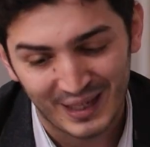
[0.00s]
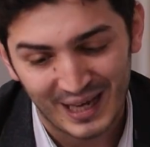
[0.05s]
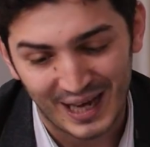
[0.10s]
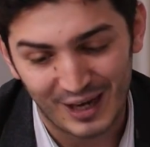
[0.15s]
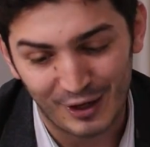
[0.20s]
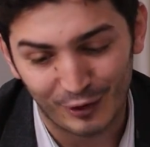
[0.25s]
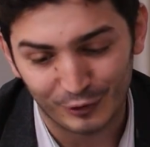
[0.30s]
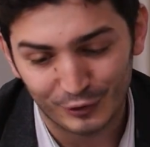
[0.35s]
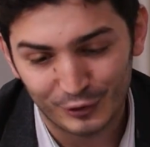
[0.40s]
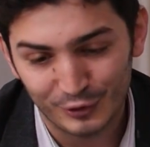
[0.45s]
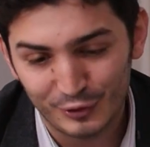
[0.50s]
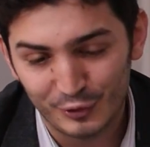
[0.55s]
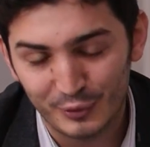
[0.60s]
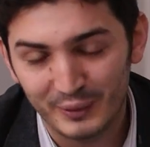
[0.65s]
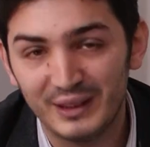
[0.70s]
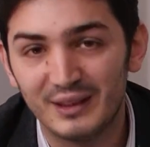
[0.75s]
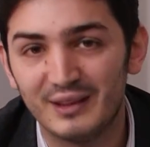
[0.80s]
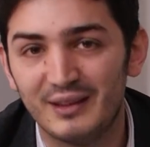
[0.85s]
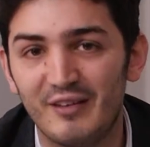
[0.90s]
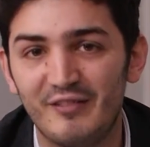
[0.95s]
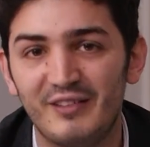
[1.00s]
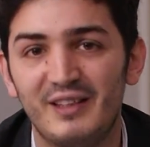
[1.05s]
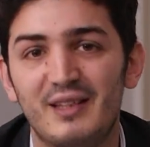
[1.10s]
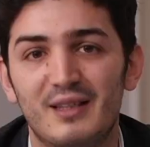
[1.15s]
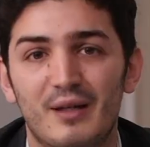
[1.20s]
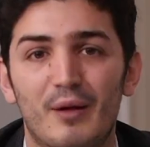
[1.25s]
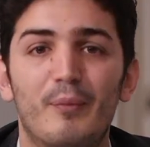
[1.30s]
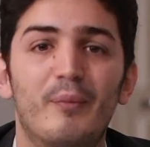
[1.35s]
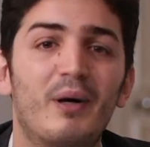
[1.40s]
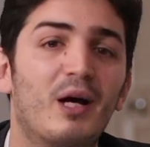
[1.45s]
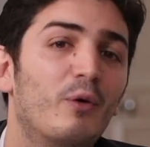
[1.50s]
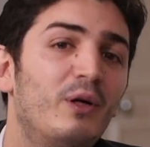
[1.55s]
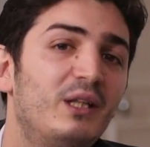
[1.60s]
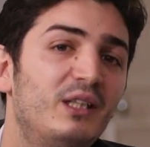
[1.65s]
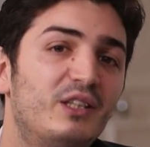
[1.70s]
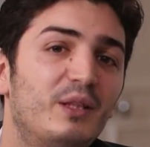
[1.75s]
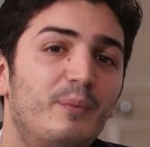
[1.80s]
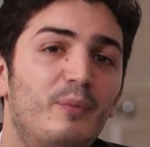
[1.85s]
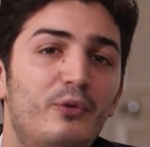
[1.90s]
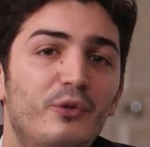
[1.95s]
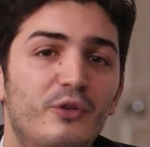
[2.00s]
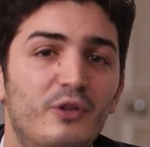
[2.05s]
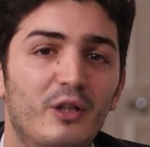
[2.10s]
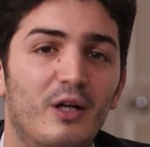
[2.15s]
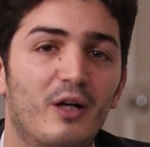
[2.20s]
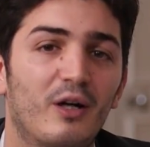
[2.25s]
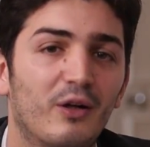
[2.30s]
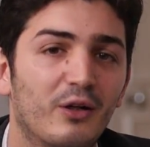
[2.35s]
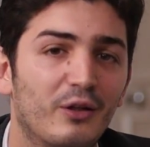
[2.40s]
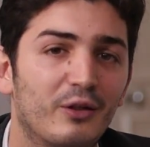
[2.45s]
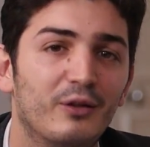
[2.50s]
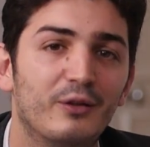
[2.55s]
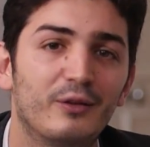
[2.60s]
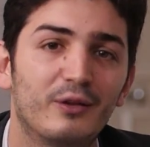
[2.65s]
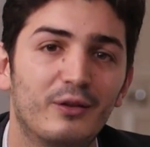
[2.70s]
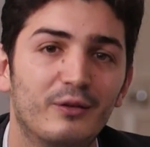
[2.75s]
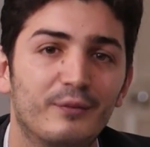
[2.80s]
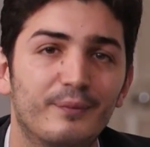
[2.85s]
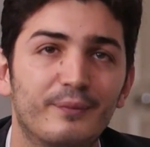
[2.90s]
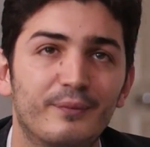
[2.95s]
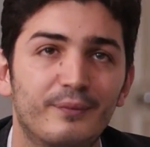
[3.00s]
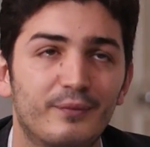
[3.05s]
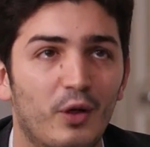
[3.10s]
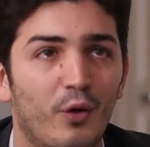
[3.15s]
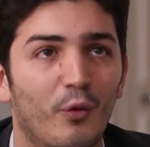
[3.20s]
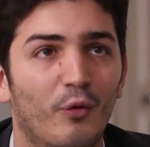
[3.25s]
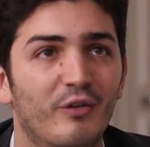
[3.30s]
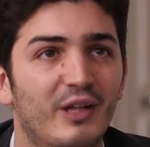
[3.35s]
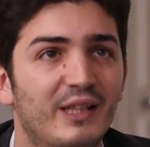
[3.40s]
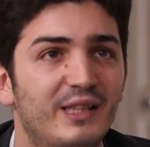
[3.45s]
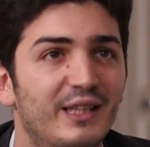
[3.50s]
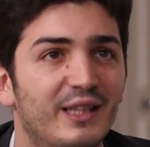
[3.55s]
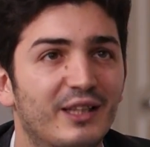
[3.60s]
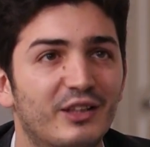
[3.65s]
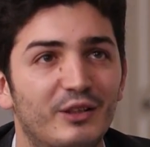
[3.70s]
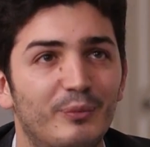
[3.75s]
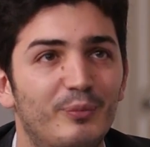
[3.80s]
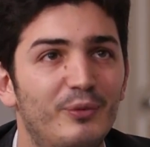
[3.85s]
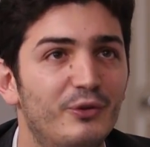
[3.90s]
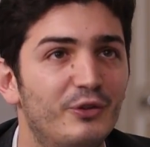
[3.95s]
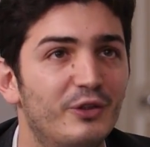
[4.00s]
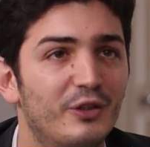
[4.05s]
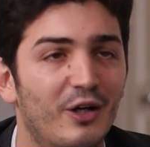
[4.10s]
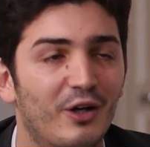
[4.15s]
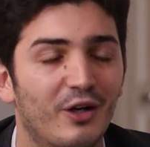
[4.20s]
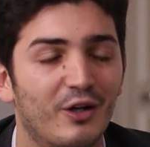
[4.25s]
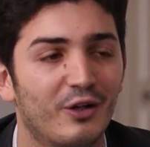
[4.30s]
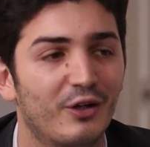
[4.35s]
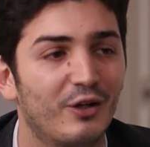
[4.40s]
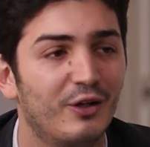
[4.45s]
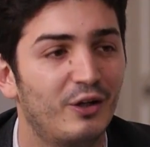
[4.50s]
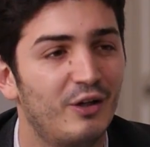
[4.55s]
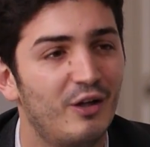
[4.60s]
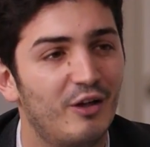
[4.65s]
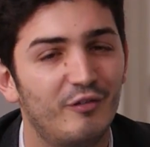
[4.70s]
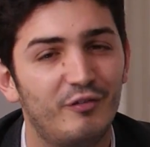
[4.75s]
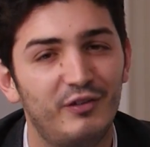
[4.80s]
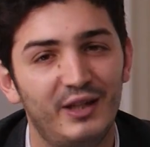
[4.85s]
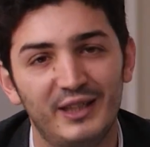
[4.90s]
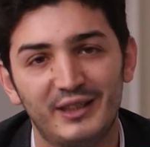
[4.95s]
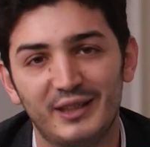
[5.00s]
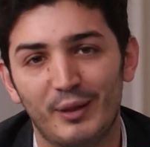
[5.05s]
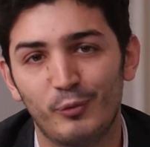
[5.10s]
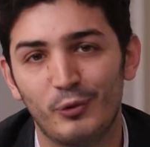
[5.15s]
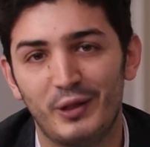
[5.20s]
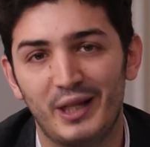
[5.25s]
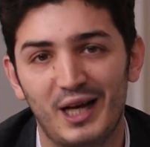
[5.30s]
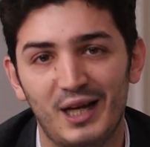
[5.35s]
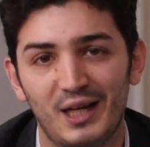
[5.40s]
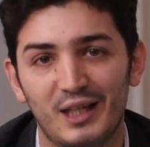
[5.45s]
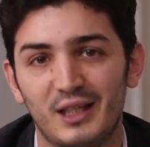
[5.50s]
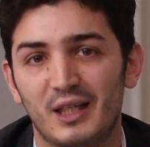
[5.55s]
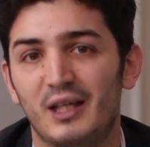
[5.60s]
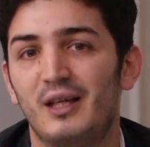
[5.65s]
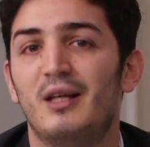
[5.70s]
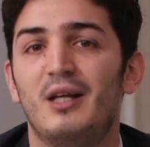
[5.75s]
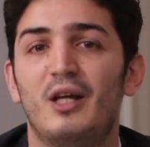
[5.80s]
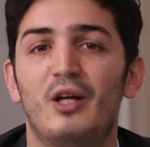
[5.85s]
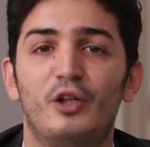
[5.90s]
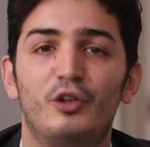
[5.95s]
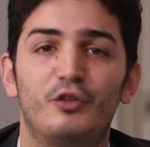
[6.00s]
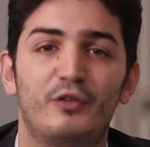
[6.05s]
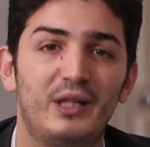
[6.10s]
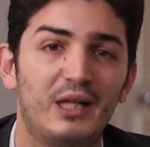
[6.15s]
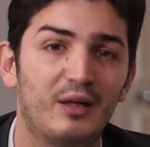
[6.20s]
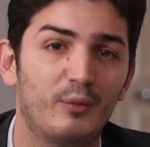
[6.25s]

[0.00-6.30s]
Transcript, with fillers: Alors je suis David Marwani, j'ai plusieurs on va dire, j'ai plusieurs euh, flèches à mon arc. Je fais de